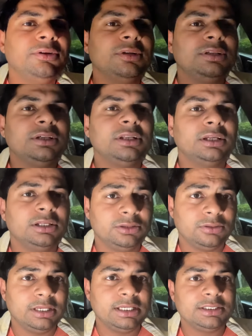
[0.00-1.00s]
अच्छी लगी तो
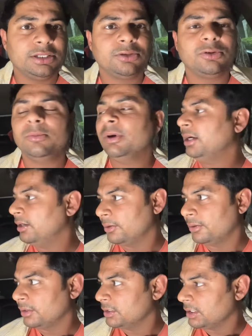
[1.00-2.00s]
लाइक शेयर कमेंट
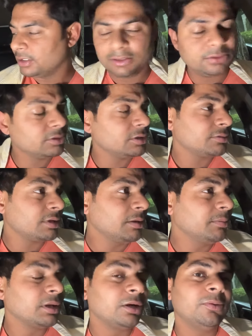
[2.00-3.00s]
और चैनल को सब्सक्राइब
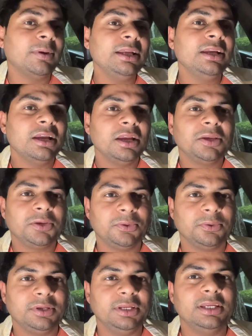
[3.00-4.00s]
कर लो भाई
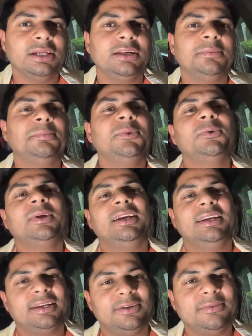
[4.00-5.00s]
क्योंकि पूरा
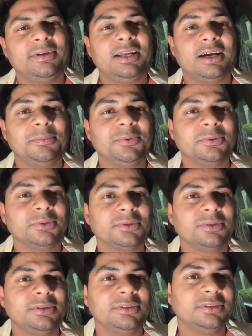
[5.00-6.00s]
इंडिया को मना आप लोगों
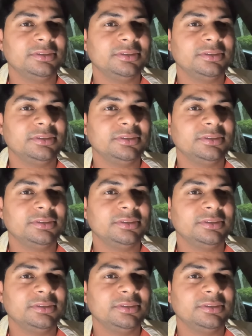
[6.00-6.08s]
को